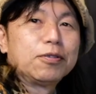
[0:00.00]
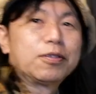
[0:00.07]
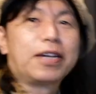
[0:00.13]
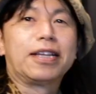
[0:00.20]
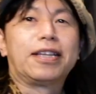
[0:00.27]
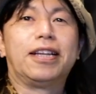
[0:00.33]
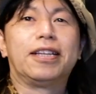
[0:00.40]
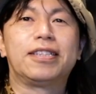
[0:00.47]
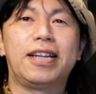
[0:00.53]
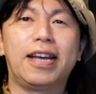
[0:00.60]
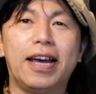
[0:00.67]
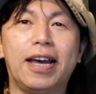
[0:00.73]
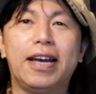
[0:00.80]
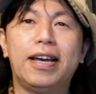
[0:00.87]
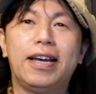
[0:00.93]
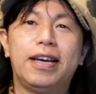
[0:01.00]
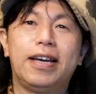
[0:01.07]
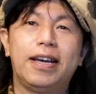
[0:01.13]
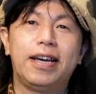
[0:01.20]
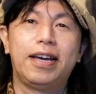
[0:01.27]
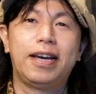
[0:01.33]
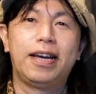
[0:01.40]
を使ってですね、
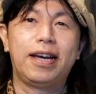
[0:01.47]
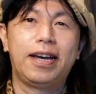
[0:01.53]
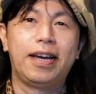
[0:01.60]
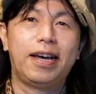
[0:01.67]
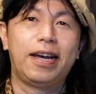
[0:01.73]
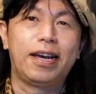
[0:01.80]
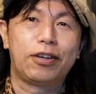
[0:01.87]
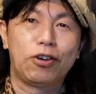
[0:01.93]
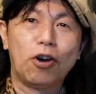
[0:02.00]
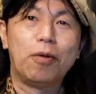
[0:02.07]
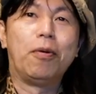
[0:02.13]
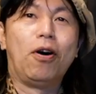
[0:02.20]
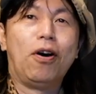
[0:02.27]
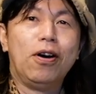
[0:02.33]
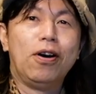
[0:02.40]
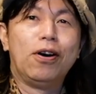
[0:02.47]
えー、今日も